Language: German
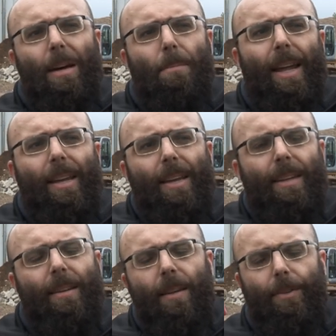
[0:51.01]
bei
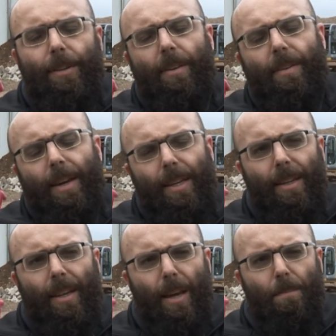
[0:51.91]

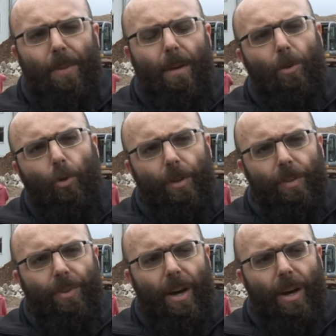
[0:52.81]
Niedrigwasserzeiten neben dem großen